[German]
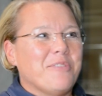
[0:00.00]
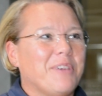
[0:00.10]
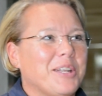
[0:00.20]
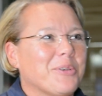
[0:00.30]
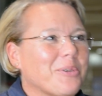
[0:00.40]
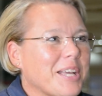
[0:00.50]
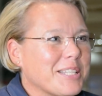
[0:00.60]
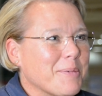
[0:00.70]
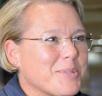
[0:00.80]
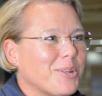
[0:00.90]
Wanderung
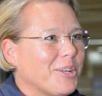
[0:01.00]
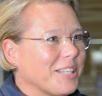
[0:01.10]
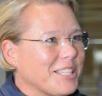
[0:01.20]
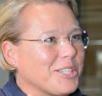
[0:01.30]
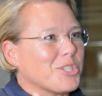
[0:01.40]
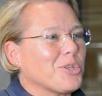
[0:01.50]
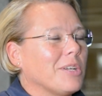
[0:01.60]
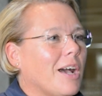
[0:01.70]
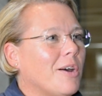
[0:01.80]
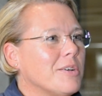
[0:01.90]
XY richtig
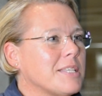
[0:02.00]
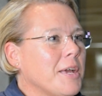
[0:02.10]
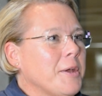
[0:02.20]
schön raus.